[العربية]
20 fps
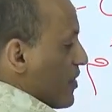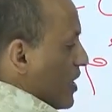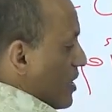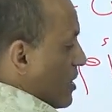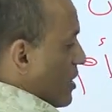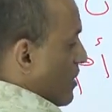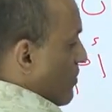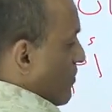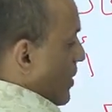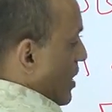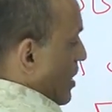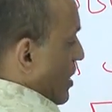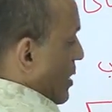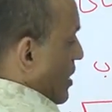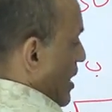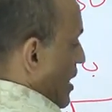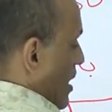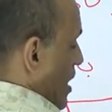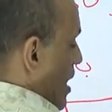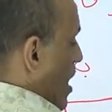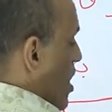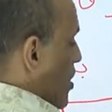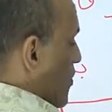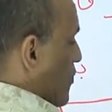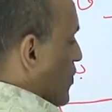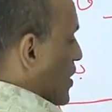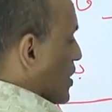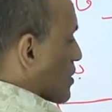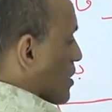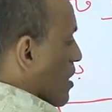في
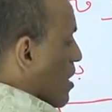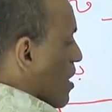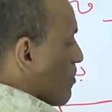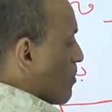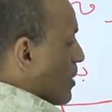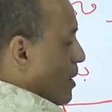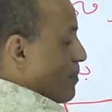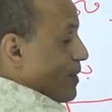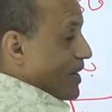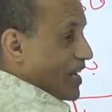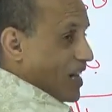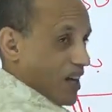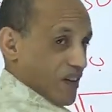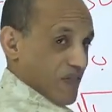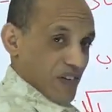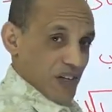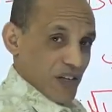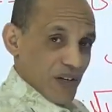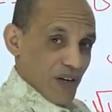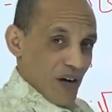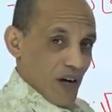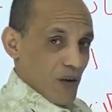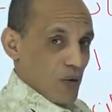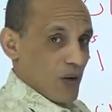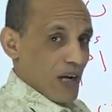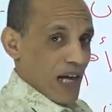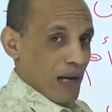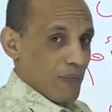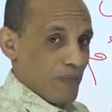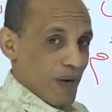كحرف اضراب لما يجي لك في القراءه
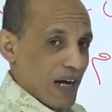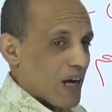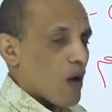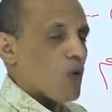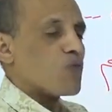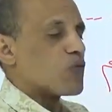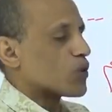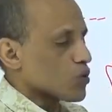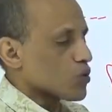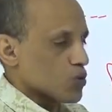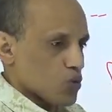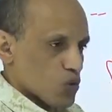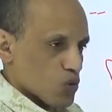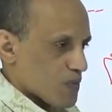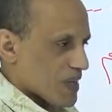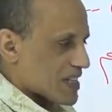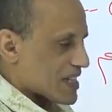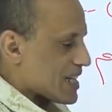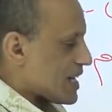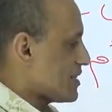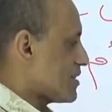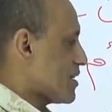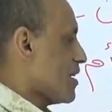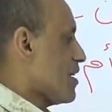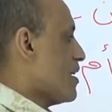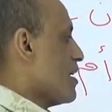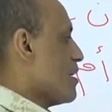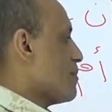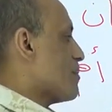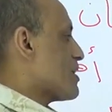يقول لك بل او في النصوص مثلا
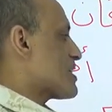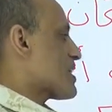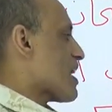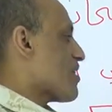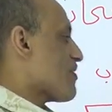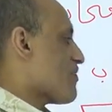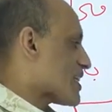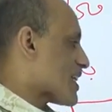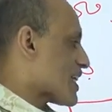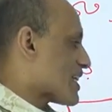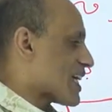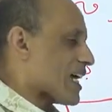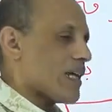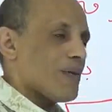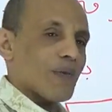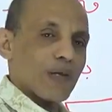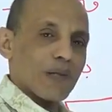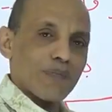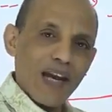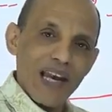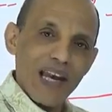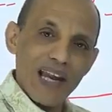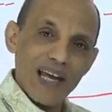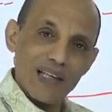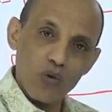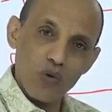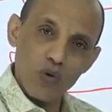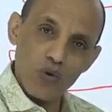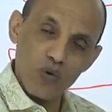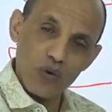ماذا افادت كلمه بل
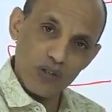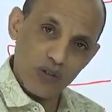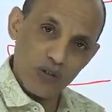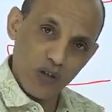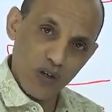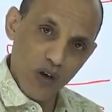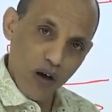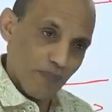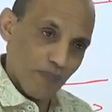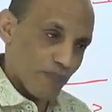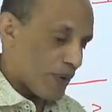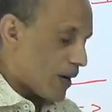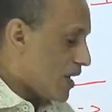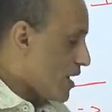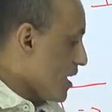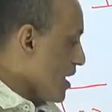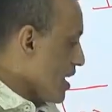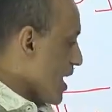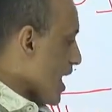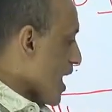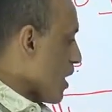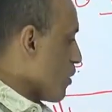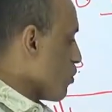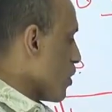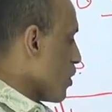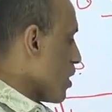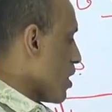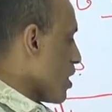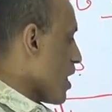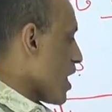هتقول له اضراب
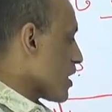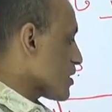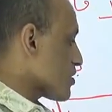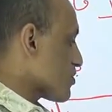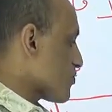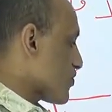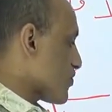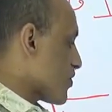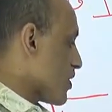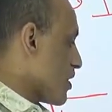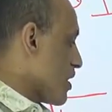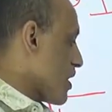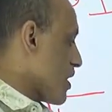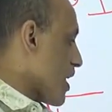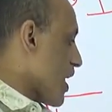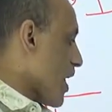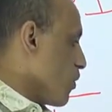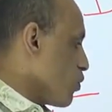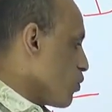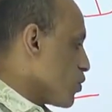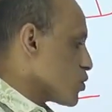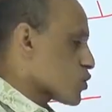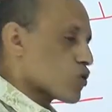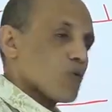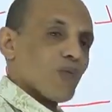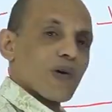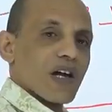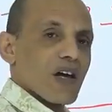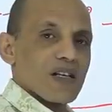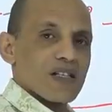او عطف او
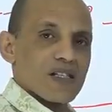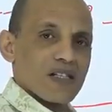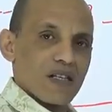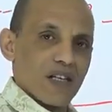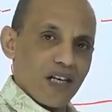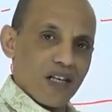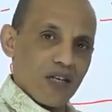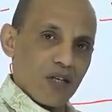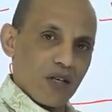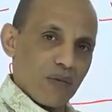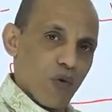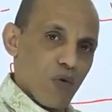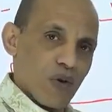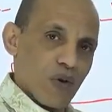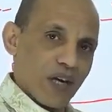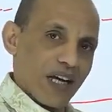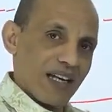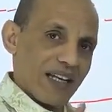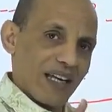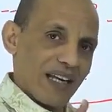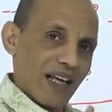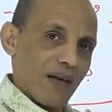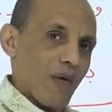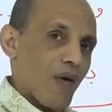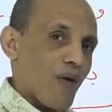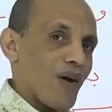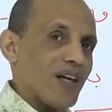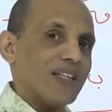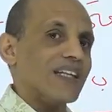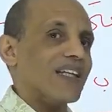اسلوب القصر يعني ممكن
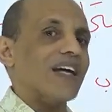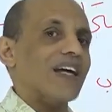كلمه واحده